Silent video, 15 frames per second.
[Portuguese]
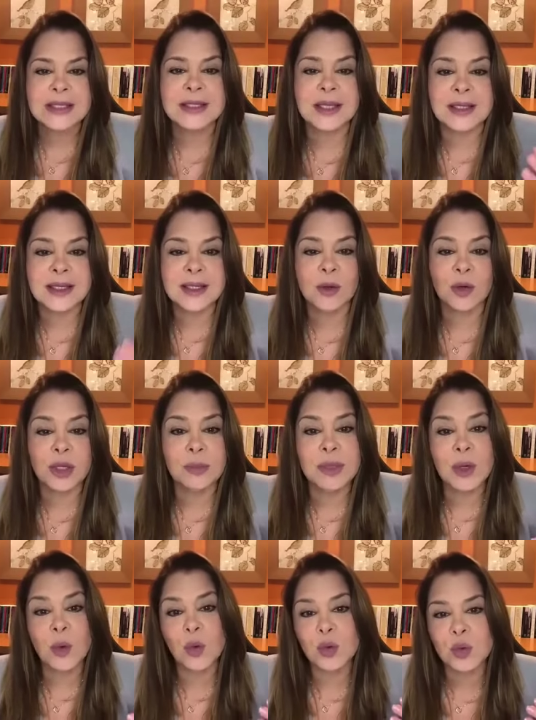Sentido é o que
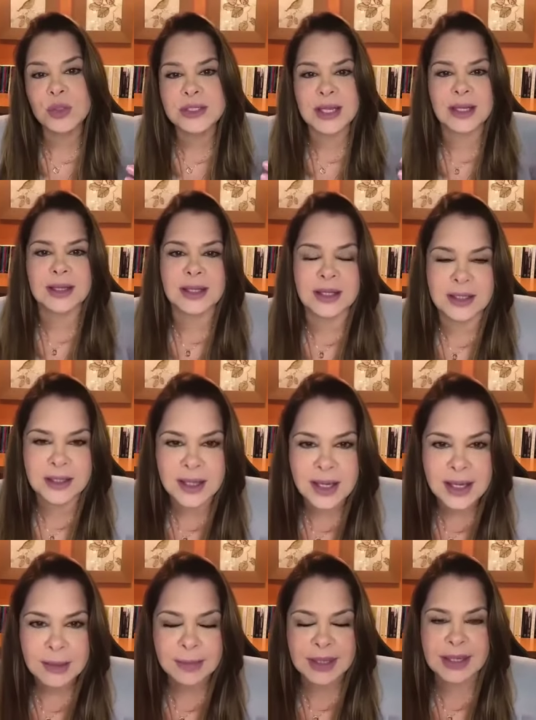me conduz além,
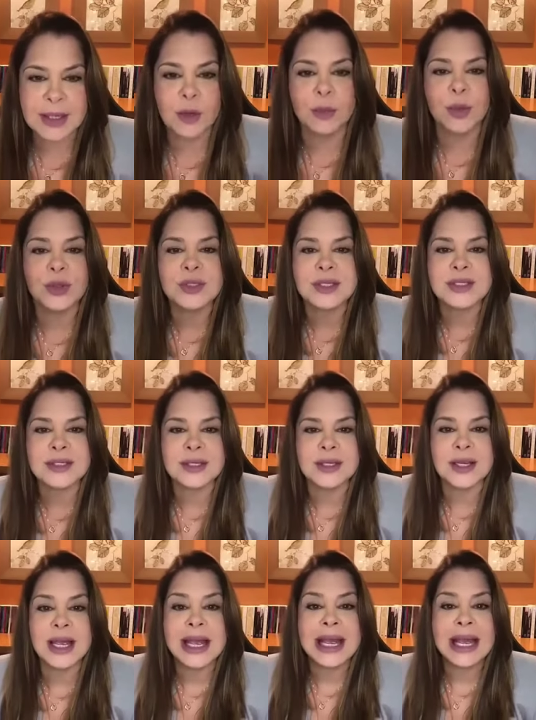para que eu possa
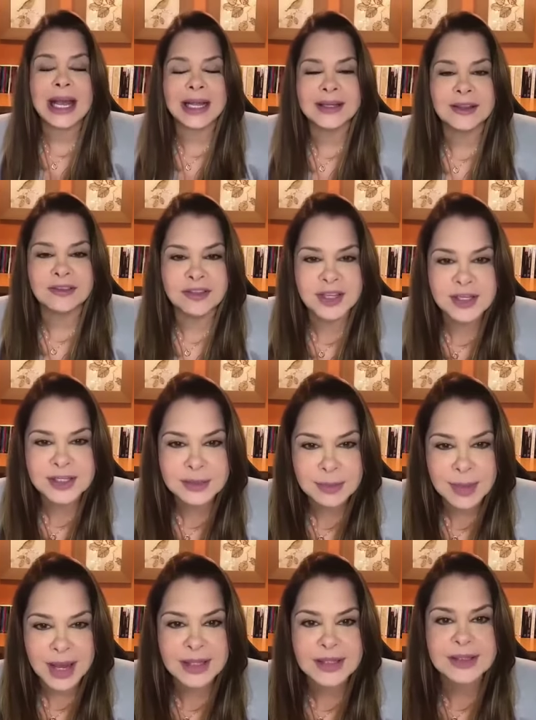ser cada vez
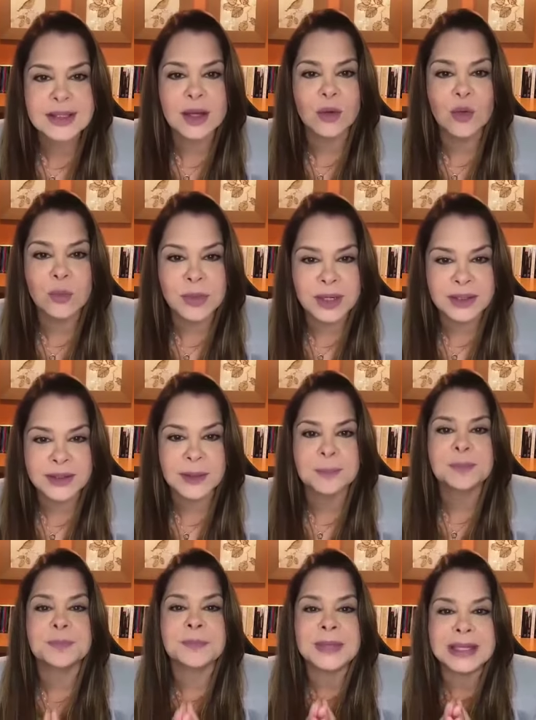mais humana,
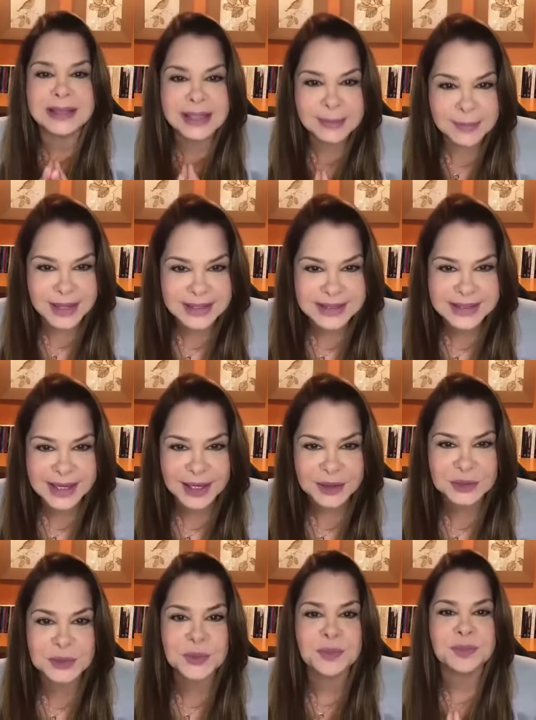
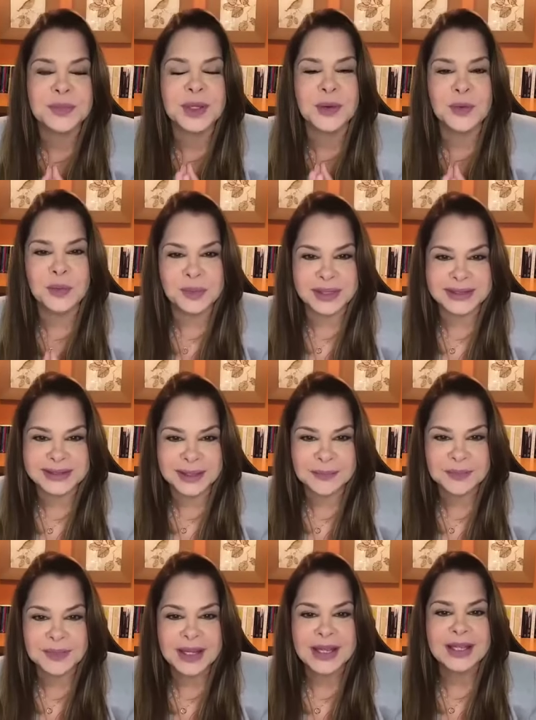demasiado humana.
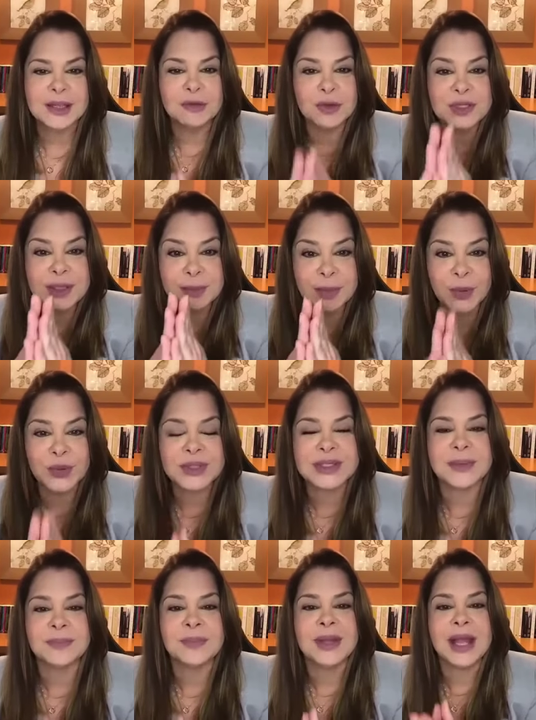Que você
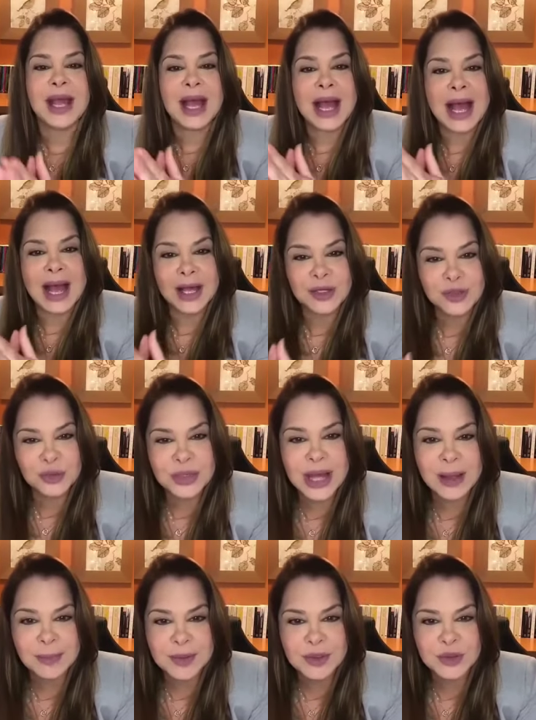possa
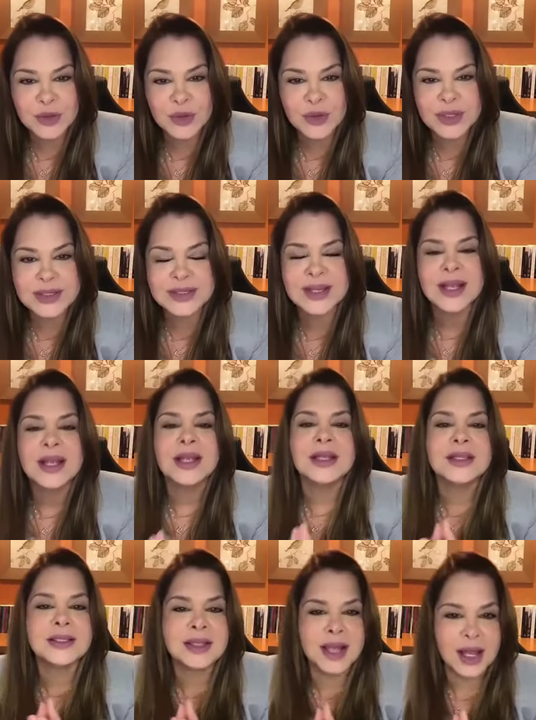ajudar pessoas
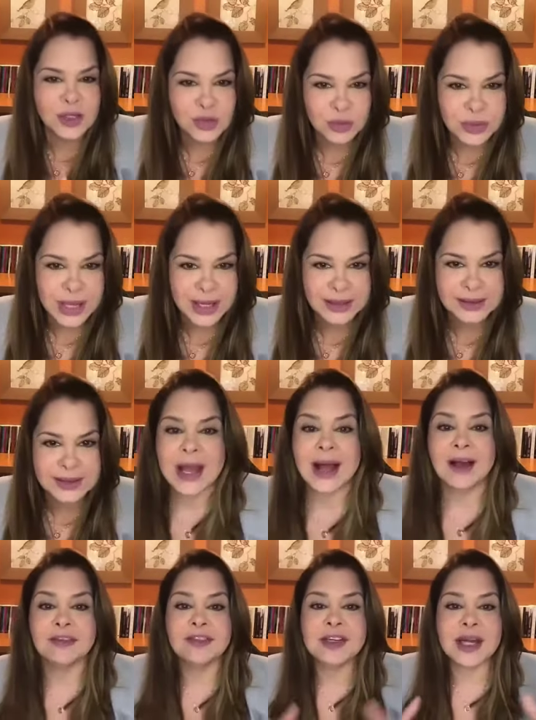e ser ajudada
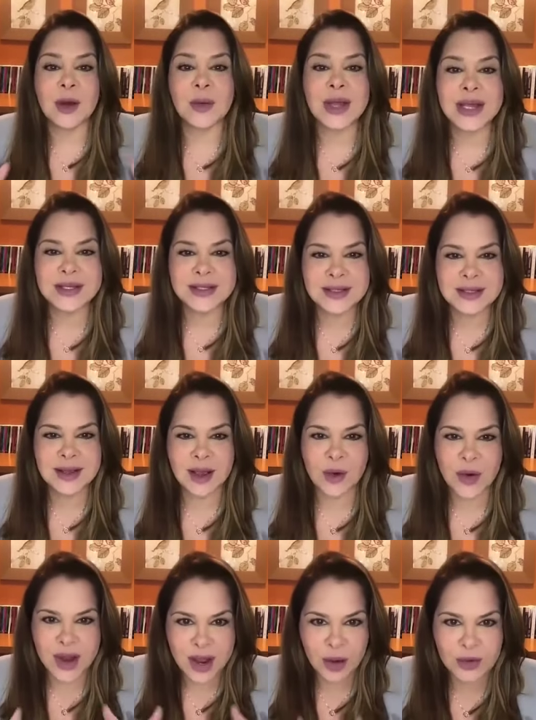Afinal, esse é o
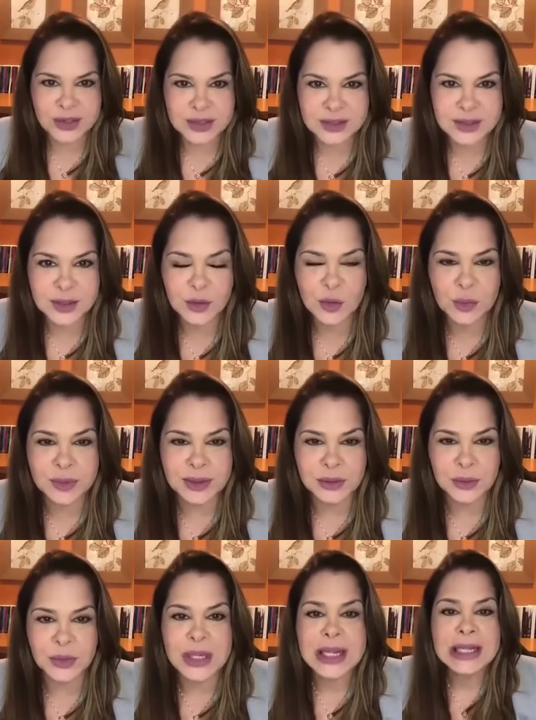real sentido
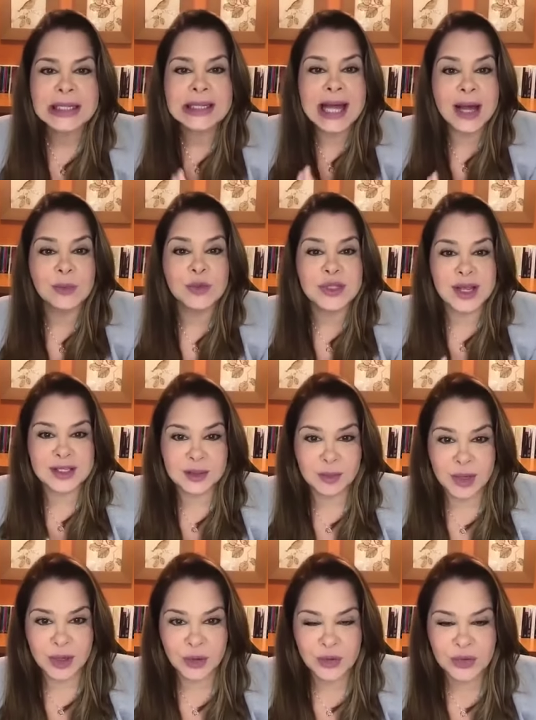humano: darmos as
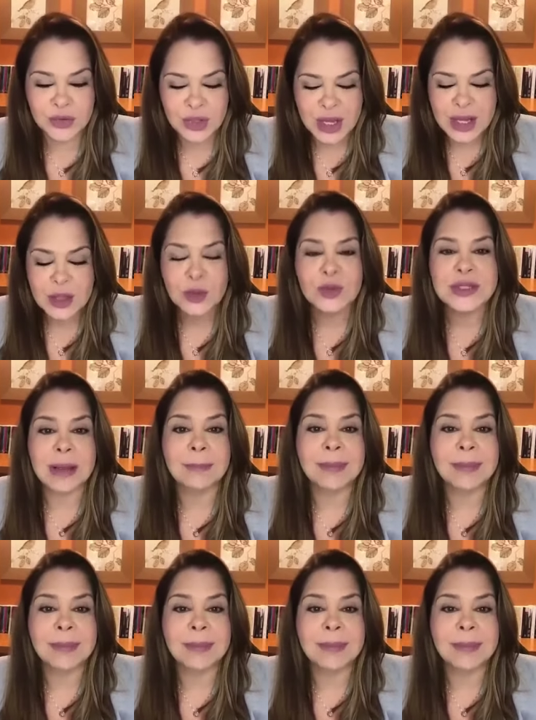mãos, nos